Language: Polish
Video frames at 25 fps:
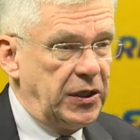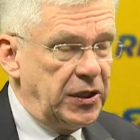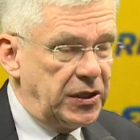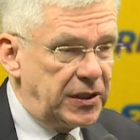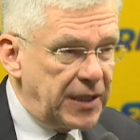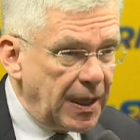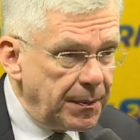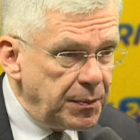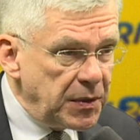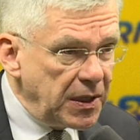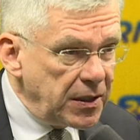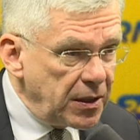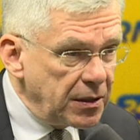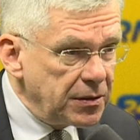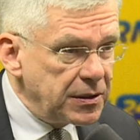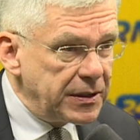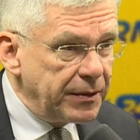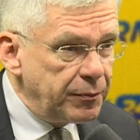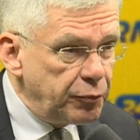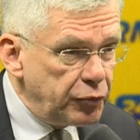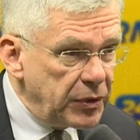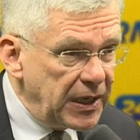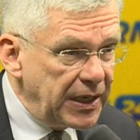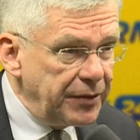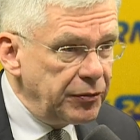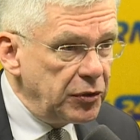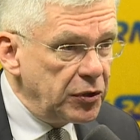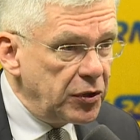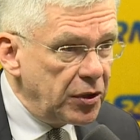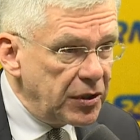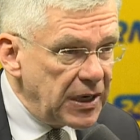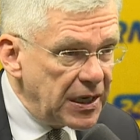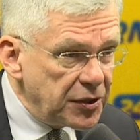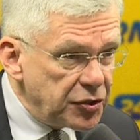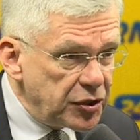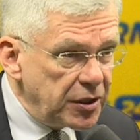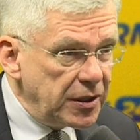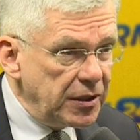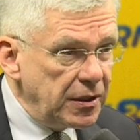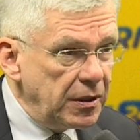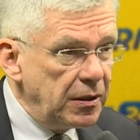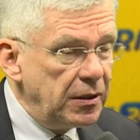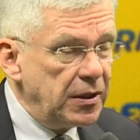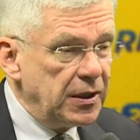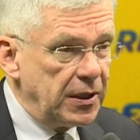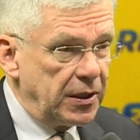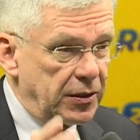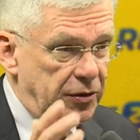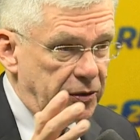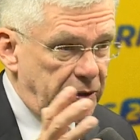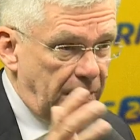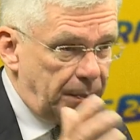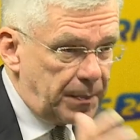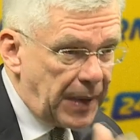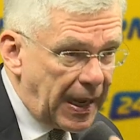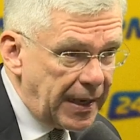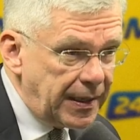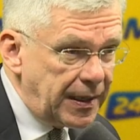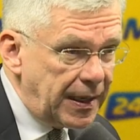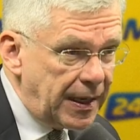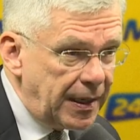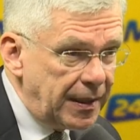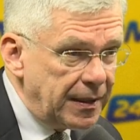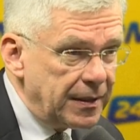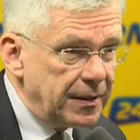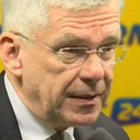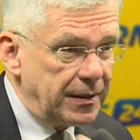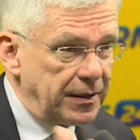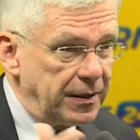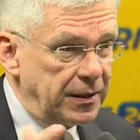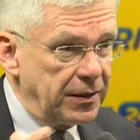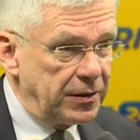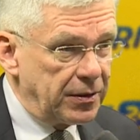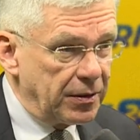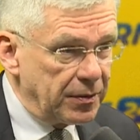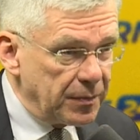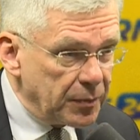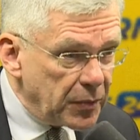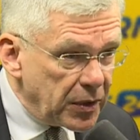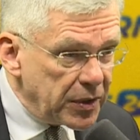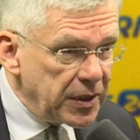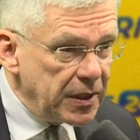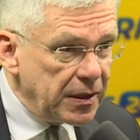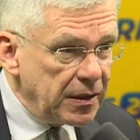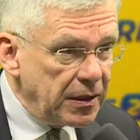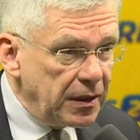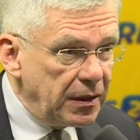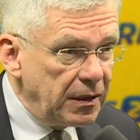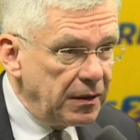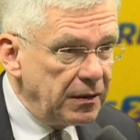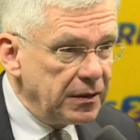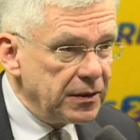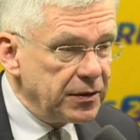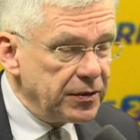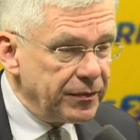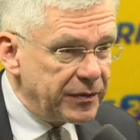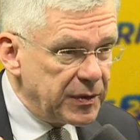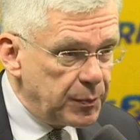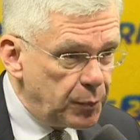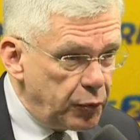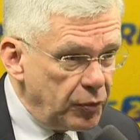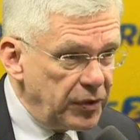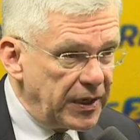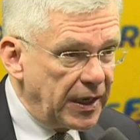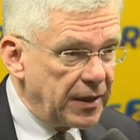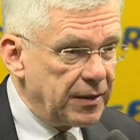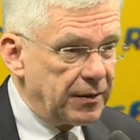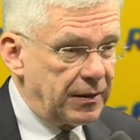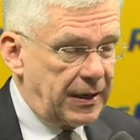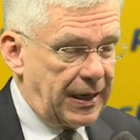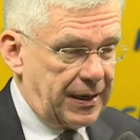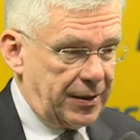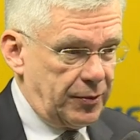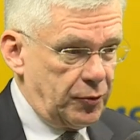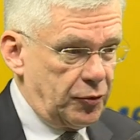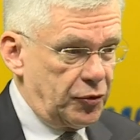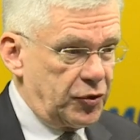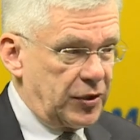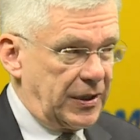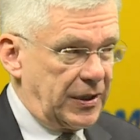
I te pieniądze płynęły do naszego, do pana, i do mojego wspólnego garnku.